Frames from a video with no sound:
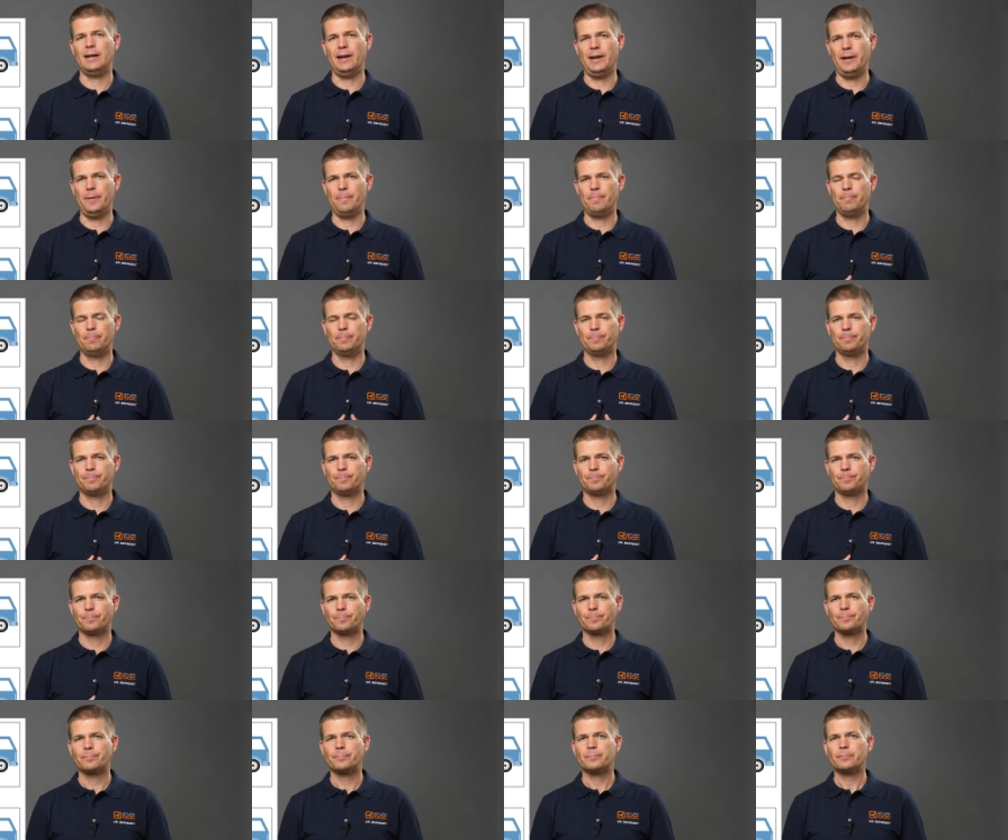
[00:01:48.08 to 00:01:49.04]
ein.
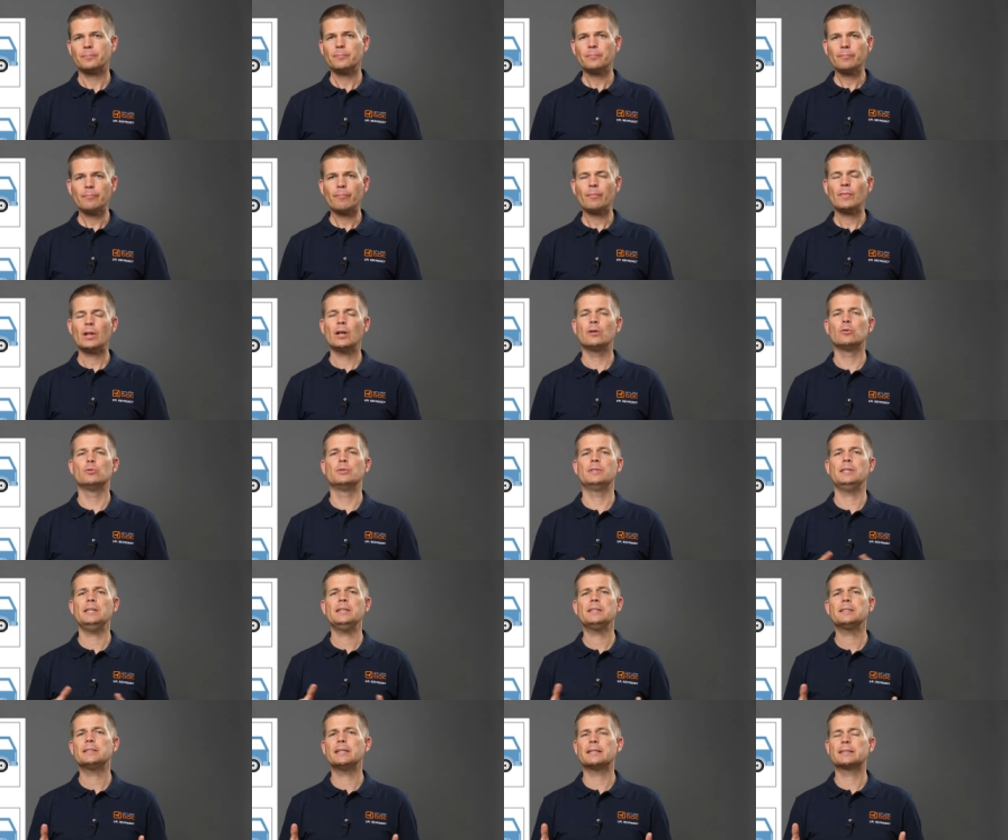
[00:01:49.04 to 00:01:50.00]
Du
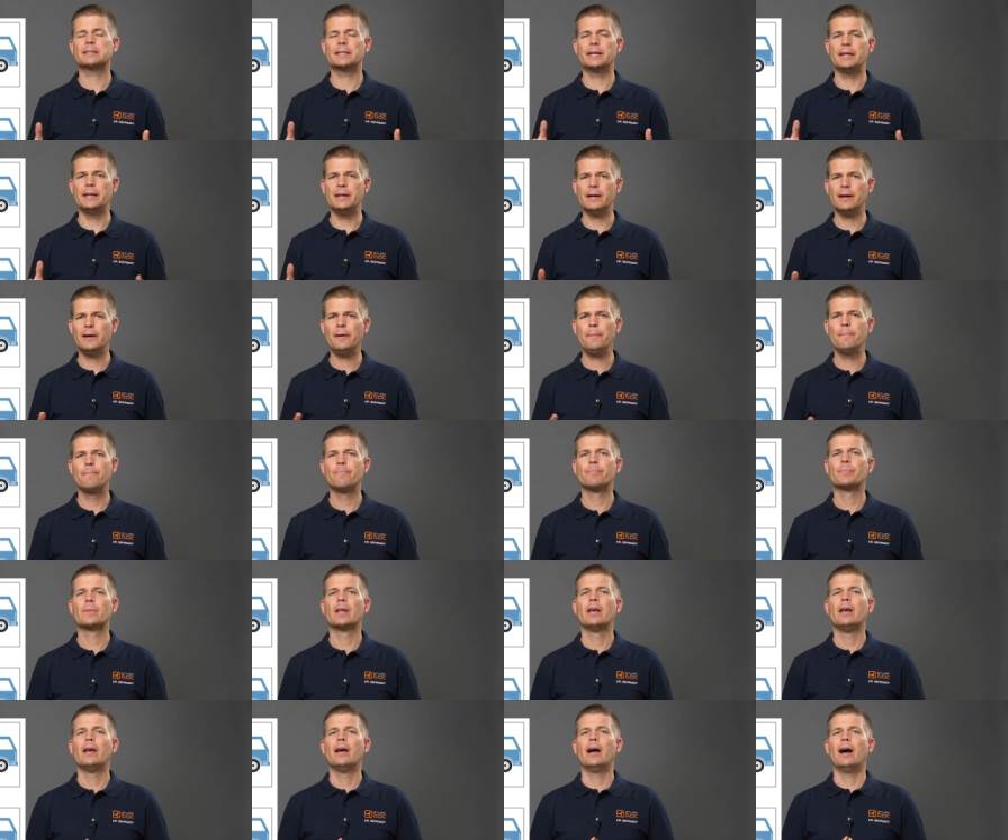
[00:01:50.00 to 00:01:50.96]
siehst jetzt hier
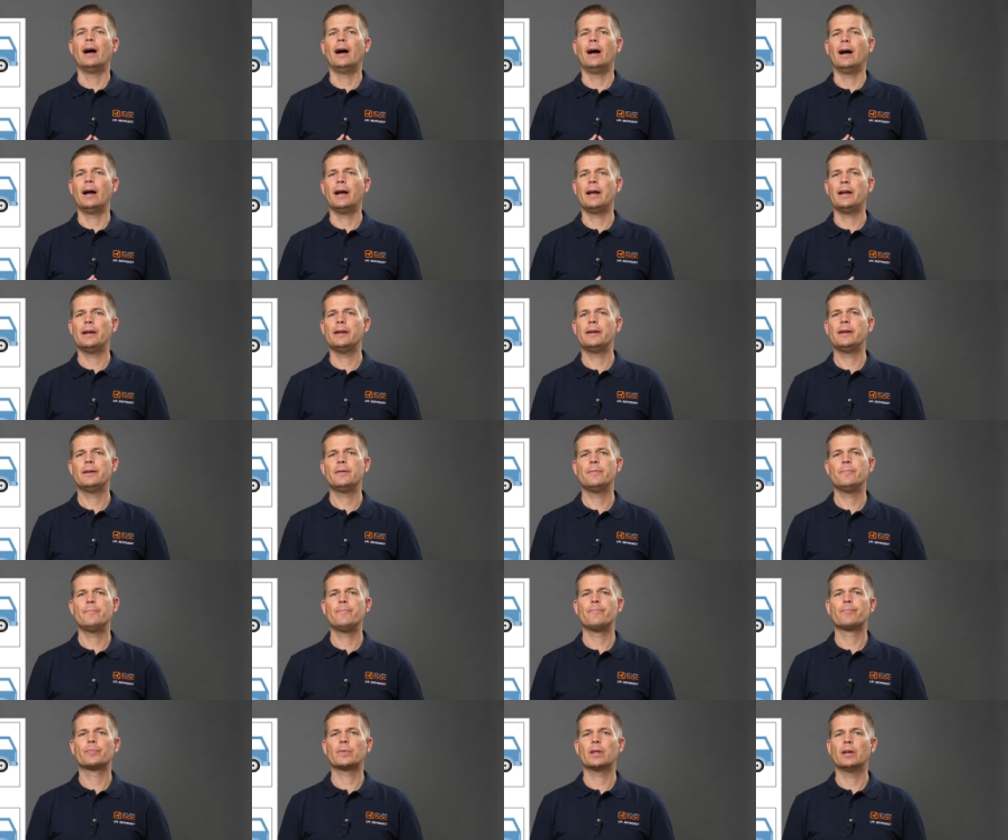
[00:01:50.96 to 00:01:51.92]

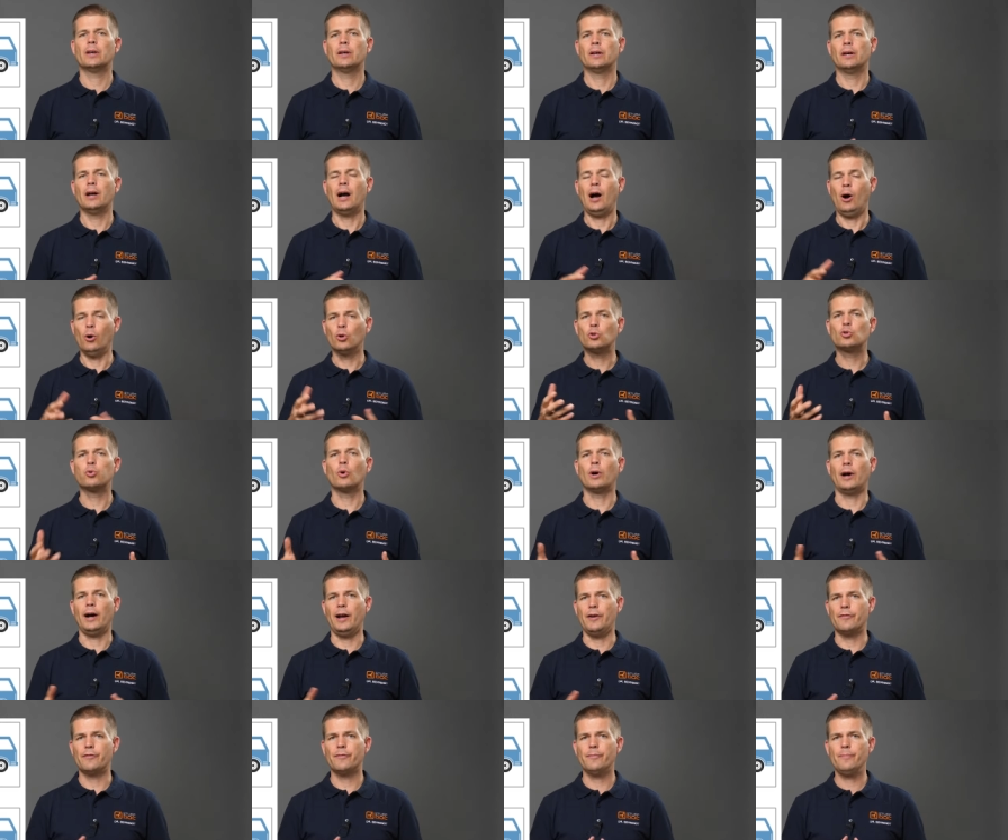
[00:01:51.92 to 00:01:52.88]
einen äh,
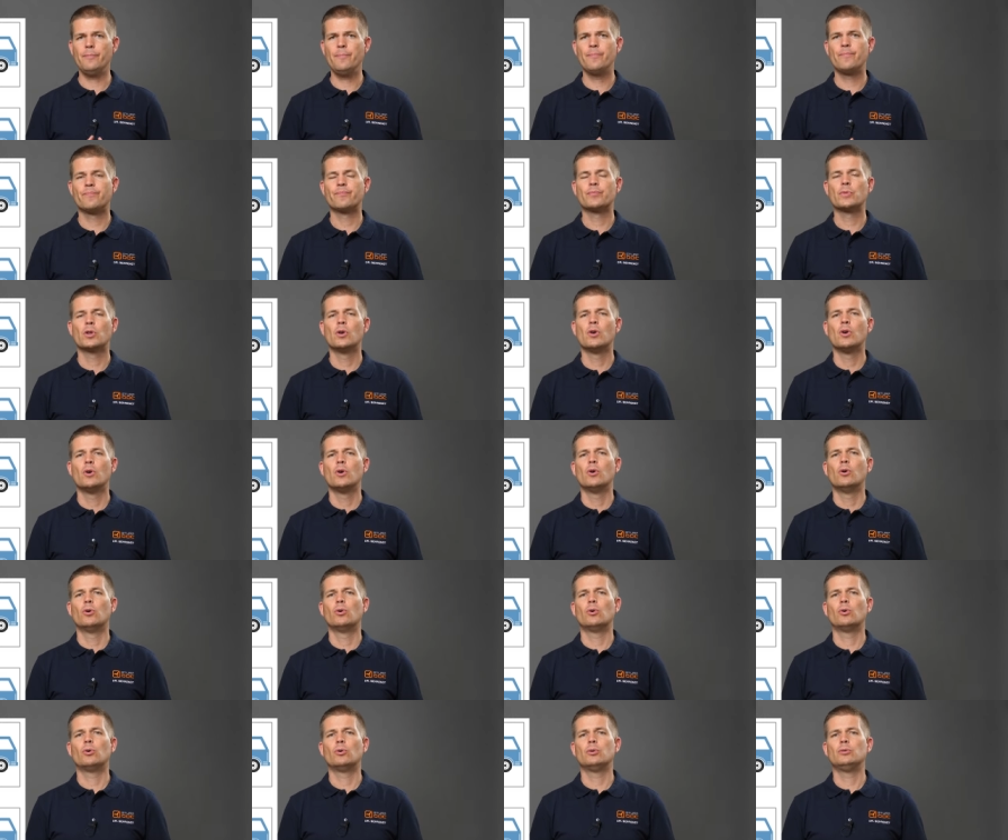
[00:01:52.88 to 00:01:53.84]
Autoreifen
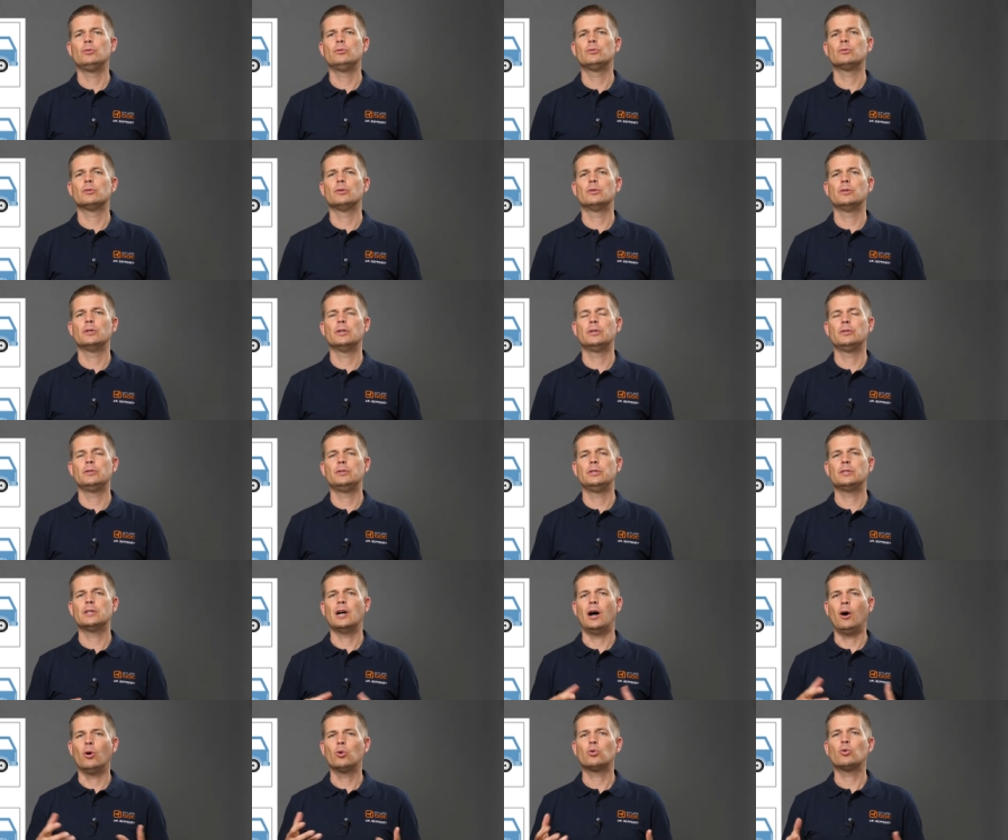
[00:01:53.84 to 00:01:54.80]
und
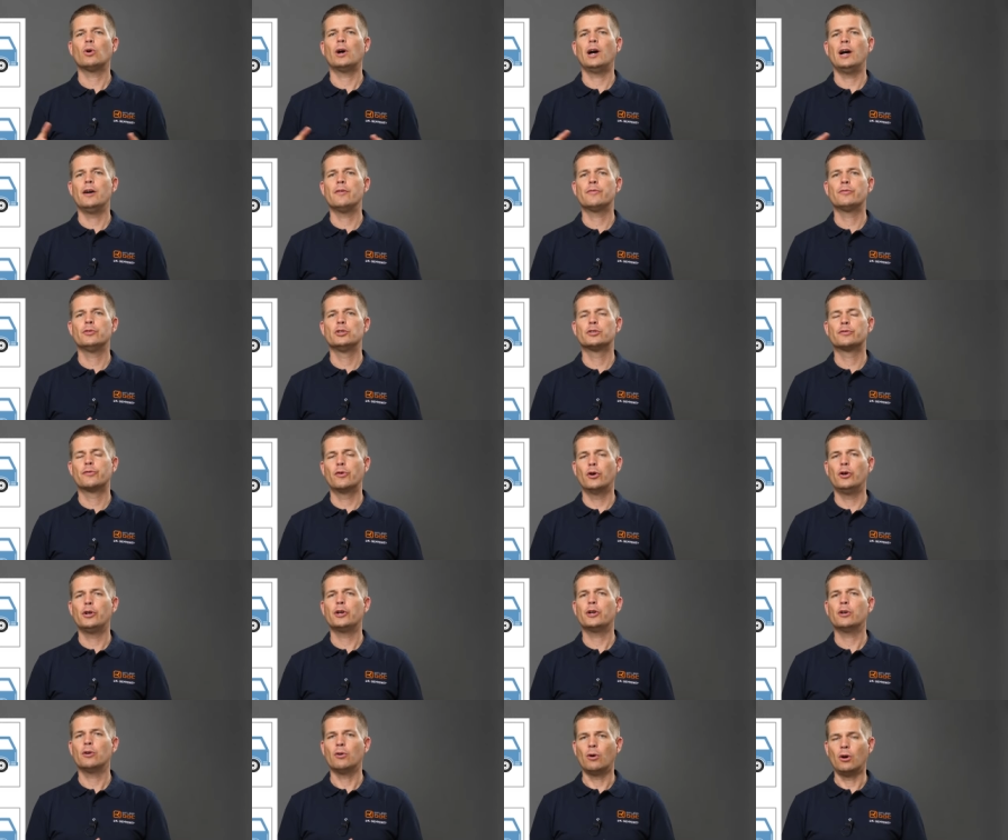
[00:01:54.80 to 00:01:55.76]
dieser Autoreifen ist
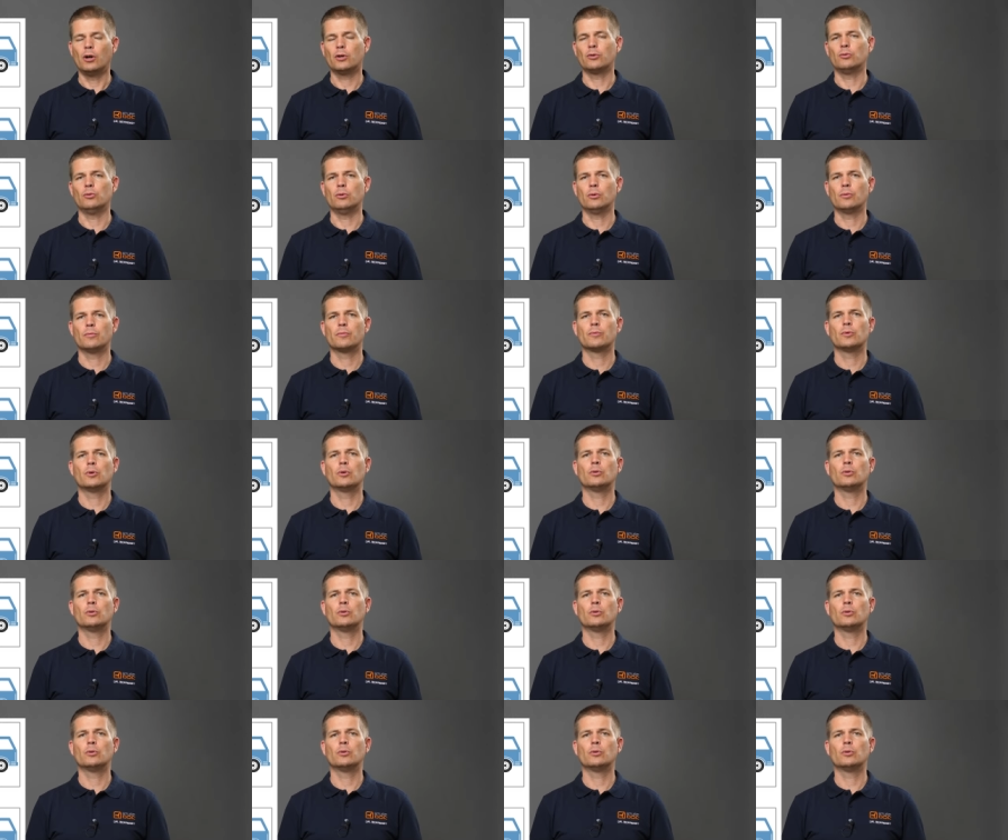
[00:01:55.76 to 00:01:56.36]
völlig in Ordnung.